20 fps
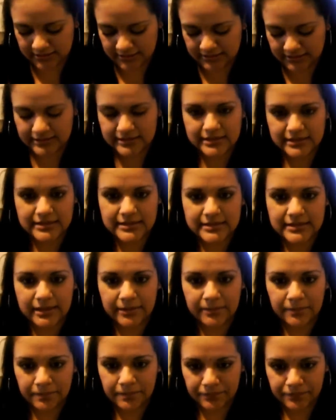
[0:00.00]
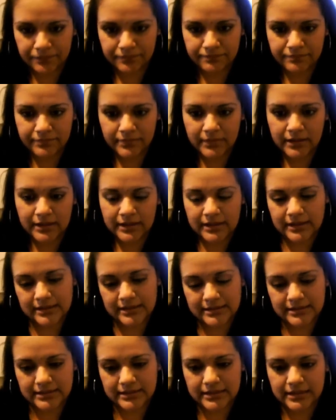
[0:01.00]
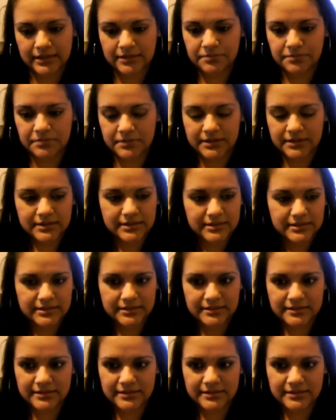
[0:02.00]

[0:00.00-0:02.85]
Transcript: es esta. Así que pues,